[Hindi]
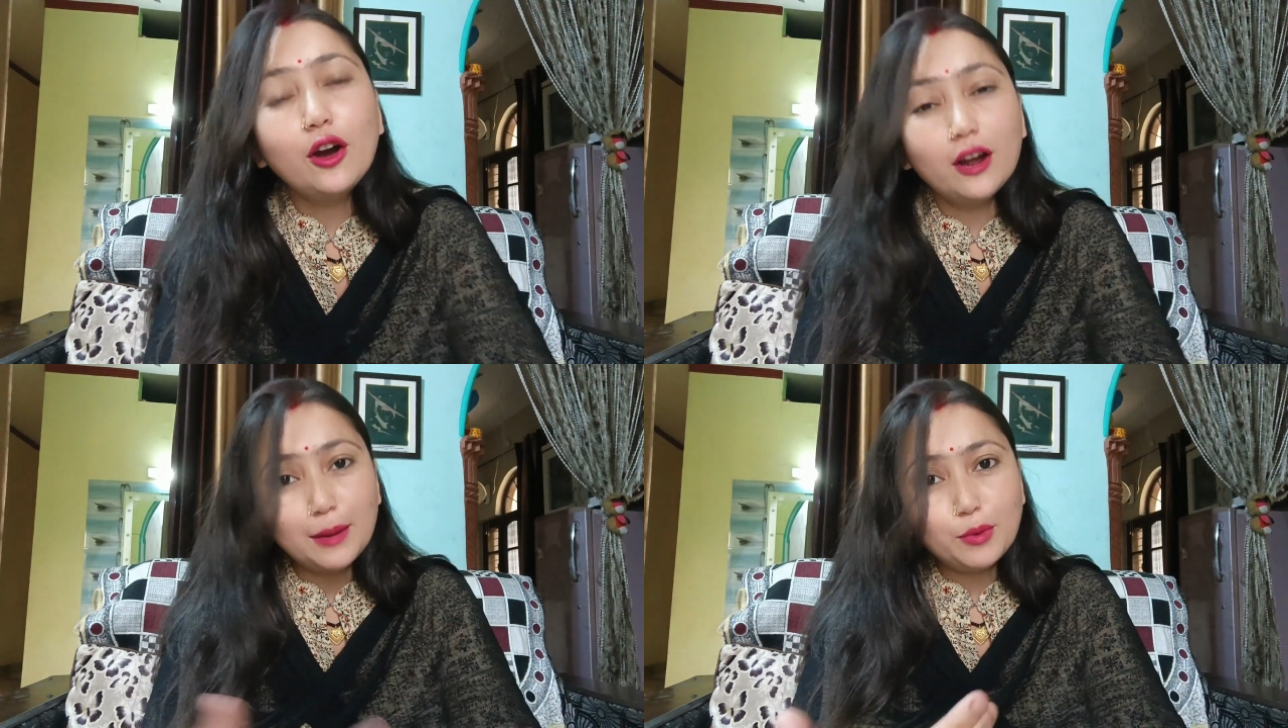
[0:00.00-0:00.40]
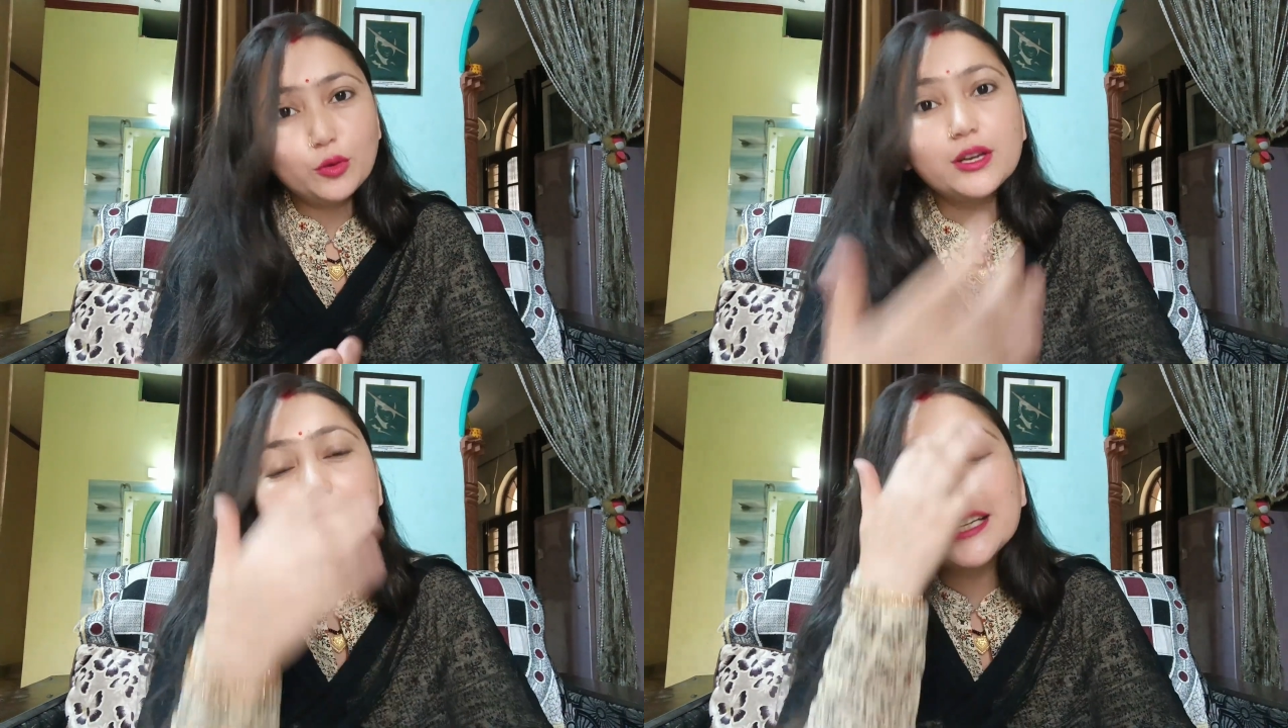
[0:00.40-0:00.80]
और आप
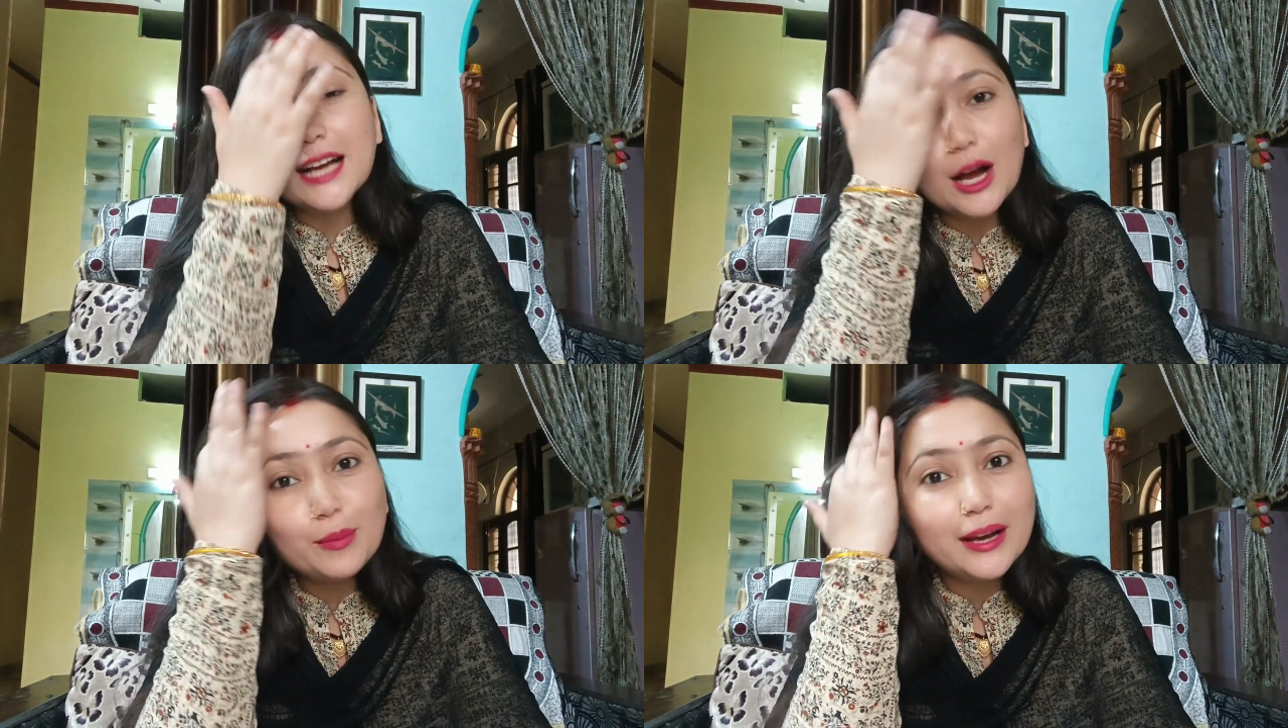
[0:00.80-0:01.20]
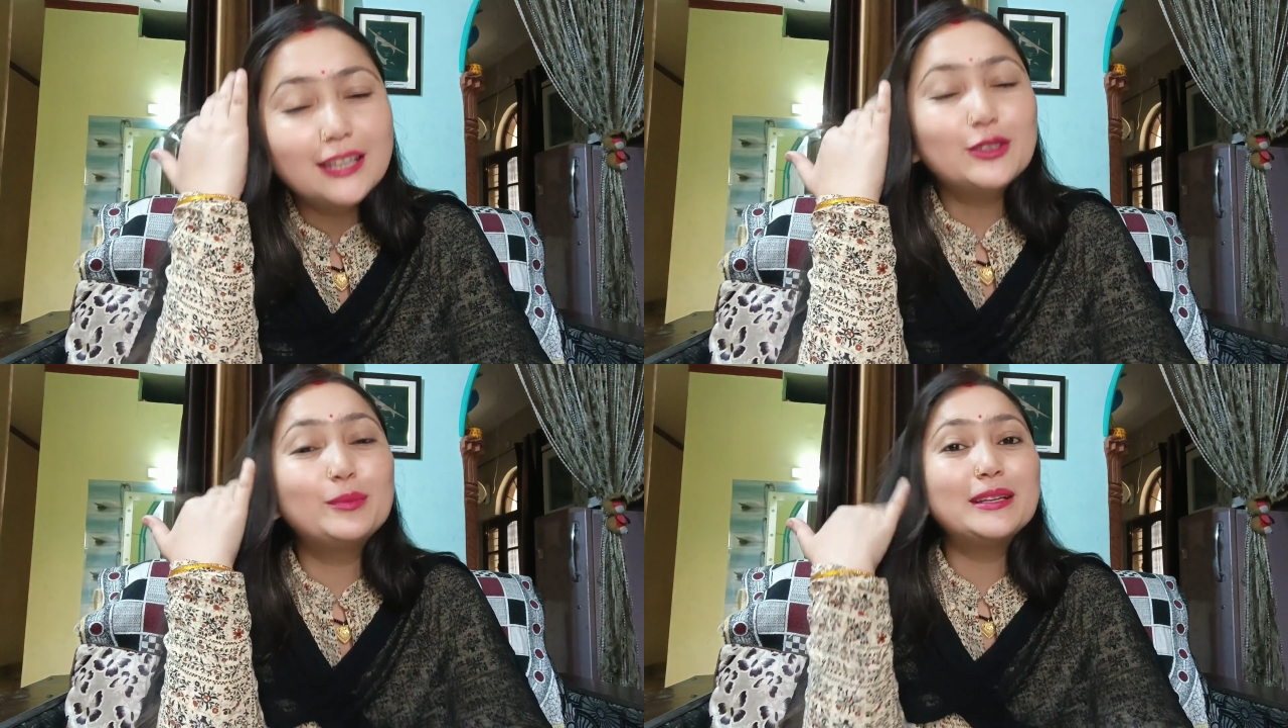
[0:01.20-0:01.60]
लोग को किसी काम
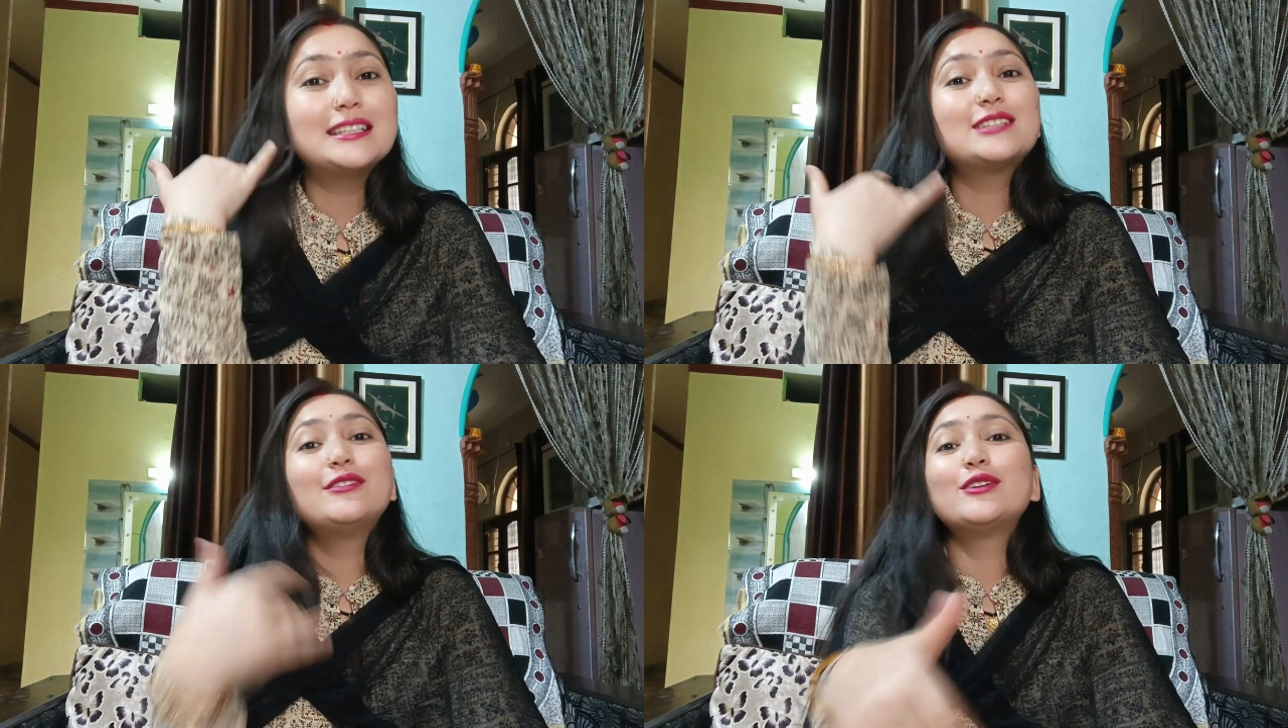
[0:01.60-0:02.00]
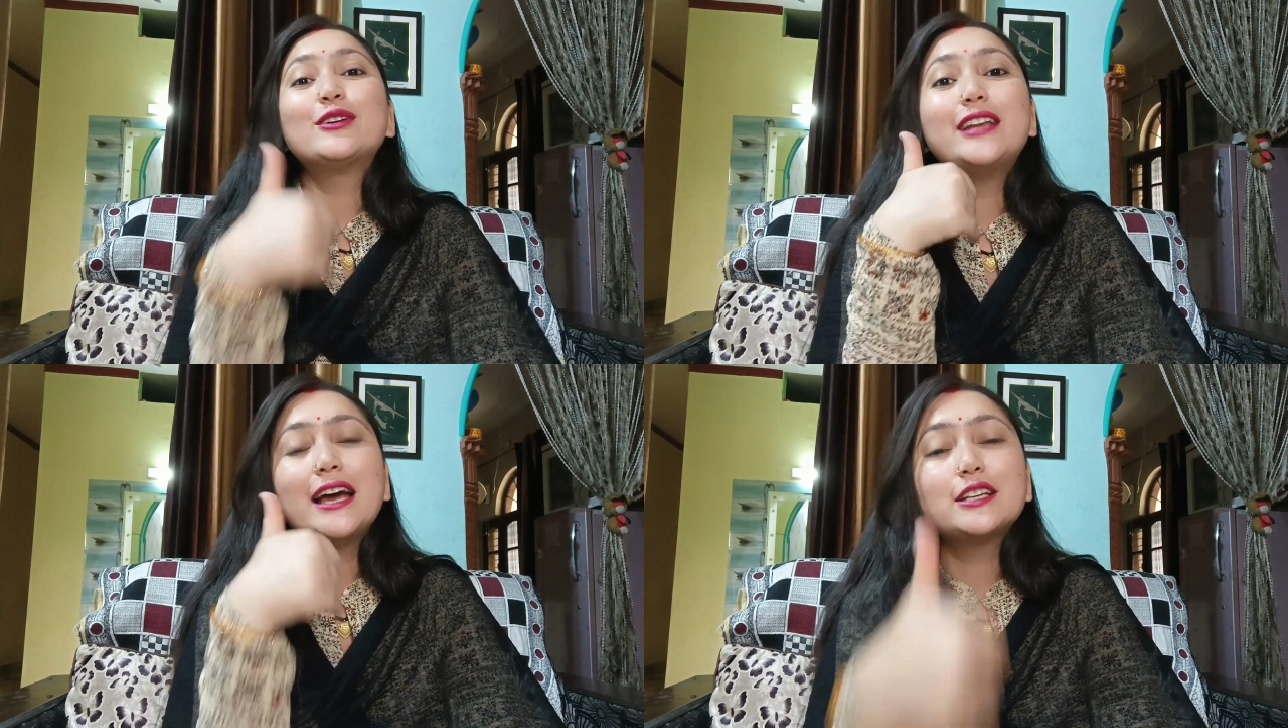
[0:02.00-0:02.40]
आई तो प्लीज़ इस वीडियो
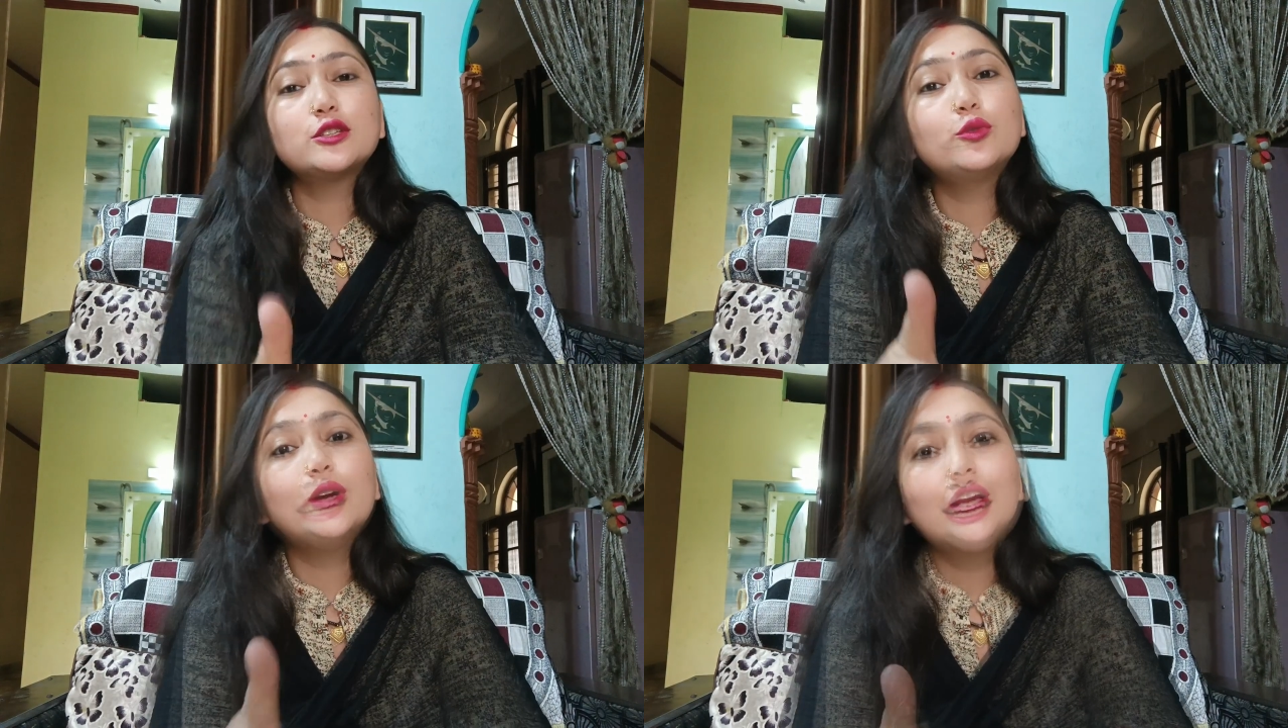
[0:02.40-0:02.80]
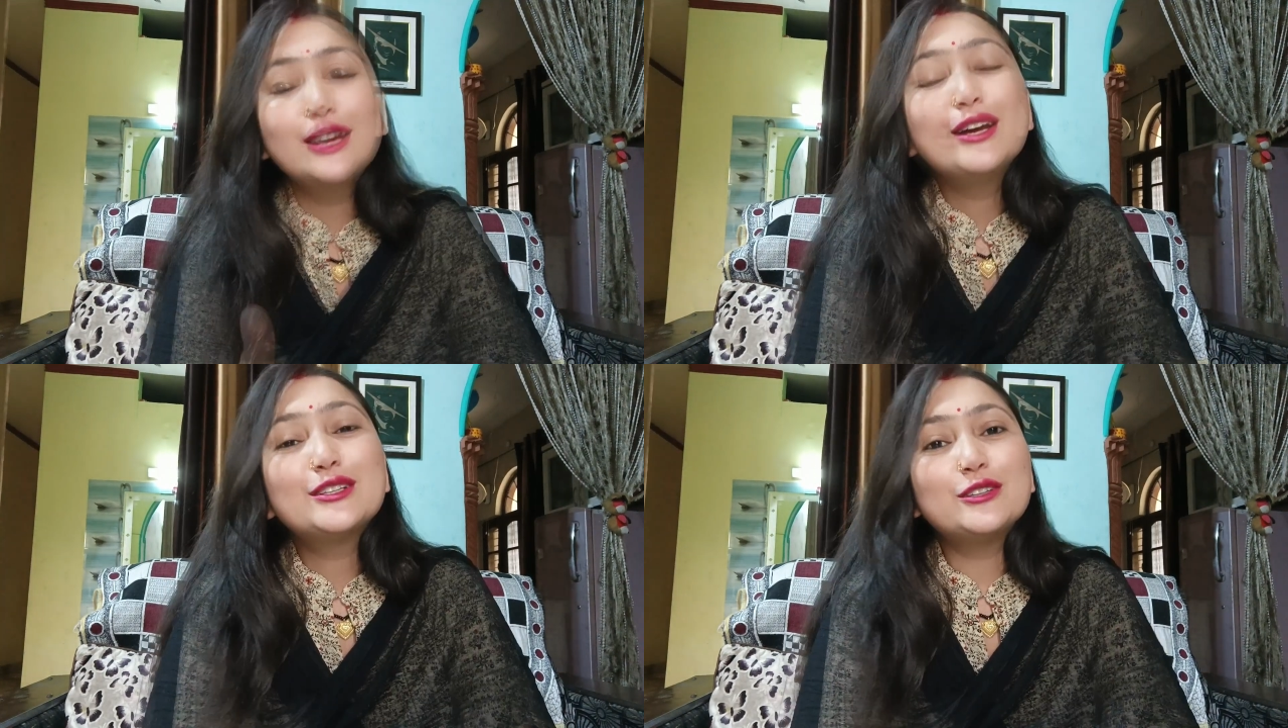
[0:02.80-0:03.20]
को लाइक जो है